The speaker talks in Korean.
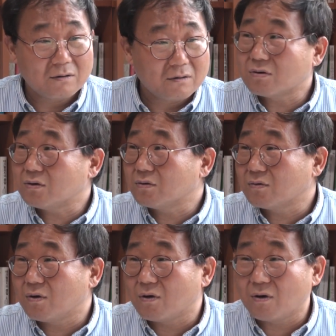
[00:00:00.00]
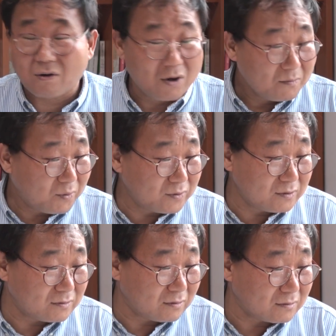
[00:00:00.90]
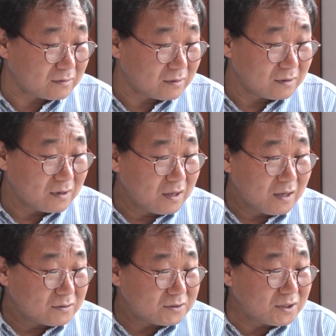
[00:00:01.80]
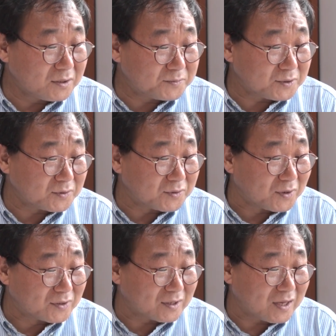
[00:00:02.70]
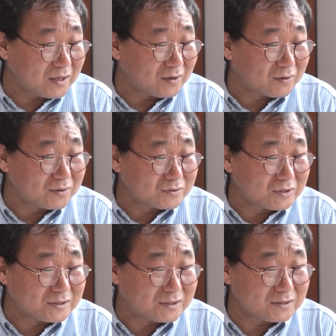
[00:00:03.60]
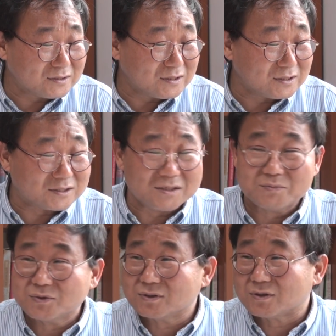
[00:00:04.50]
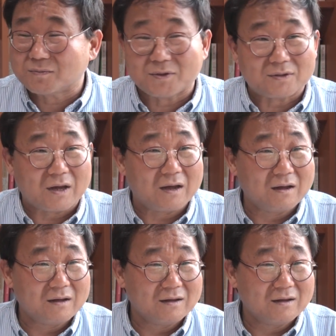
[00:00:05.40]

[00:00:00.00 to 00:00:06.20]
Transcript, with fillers: 그래놓고 본인은 직업적으로 어떻게 엮을 수 있을지 질문 드립니다.